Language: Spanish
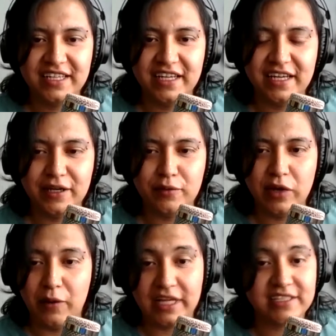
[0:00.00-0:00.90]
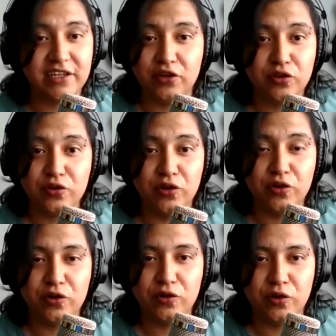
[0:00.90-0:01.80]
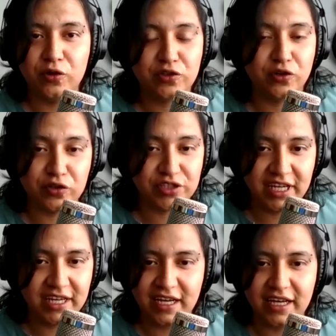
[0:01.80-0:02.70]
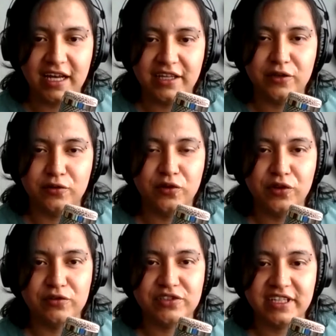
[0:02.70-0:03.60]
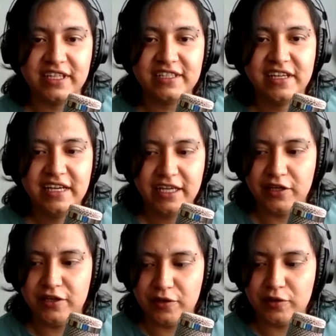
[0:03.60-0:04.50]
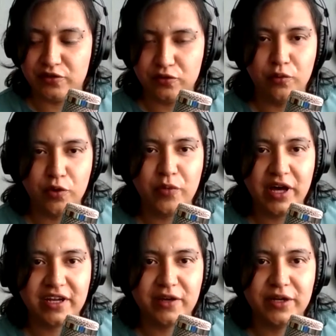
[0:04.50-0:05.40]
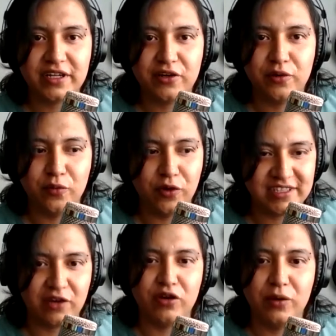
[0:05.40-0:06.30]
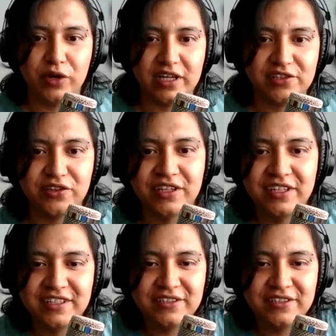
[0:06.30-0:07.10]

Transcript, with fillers: Eh, la verdad es que yo no, los conocía a, ninguno de ustedes y estuvo muy padre ver como esa colaboración.